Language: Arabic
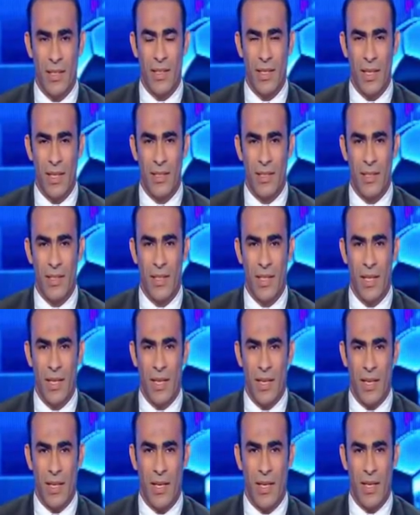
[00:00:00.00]
النادي
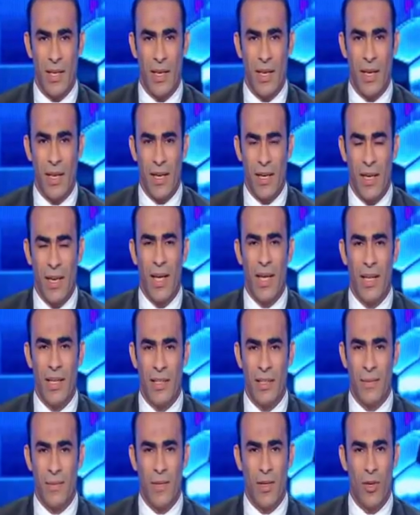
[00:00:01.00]
آه،
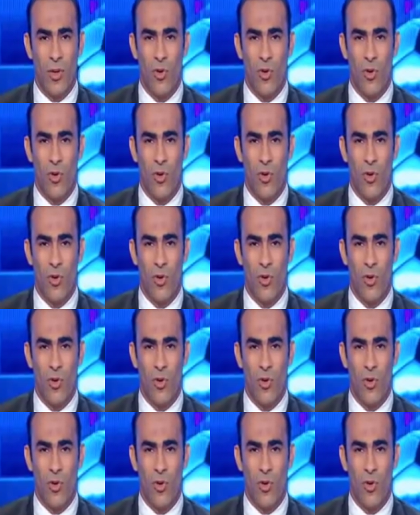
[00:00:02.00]
الاهلي